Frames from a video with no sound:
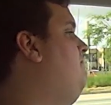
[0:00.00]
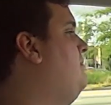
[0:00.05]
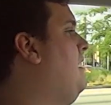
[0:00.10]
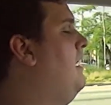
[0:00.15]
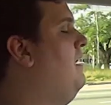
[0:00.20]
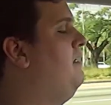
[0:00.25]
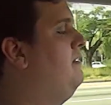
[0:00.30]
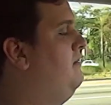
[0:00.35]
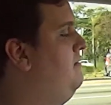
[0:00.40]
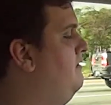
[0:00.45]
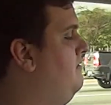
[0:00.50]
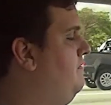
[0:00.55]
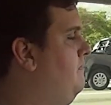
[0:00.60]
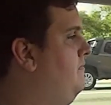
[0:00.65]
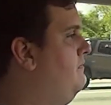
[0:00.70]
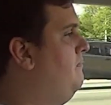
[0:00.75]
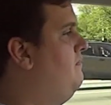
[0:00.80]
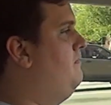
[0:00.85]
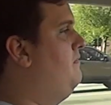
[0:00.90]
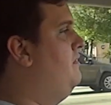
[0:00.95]
Tá.
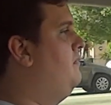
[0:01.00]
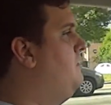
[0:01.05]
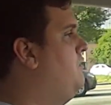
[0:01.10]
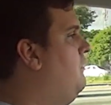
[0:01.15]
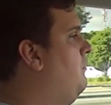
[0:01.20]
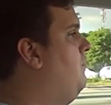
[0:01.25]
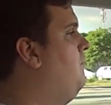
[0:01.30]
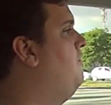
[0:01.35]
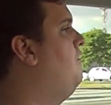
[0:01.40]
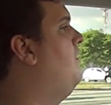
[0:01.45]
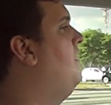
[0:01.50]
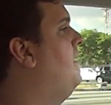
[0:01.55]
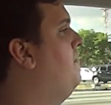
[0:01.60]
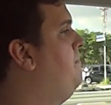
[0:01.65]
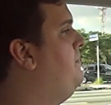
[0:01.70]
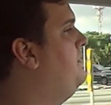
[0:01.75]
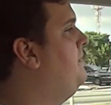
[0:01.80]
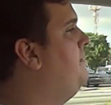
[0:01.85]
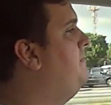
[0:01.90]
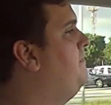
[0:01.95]
Novo
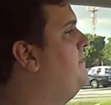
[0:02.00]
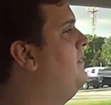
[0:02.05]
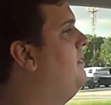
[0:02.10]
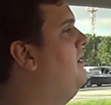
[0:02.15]
up.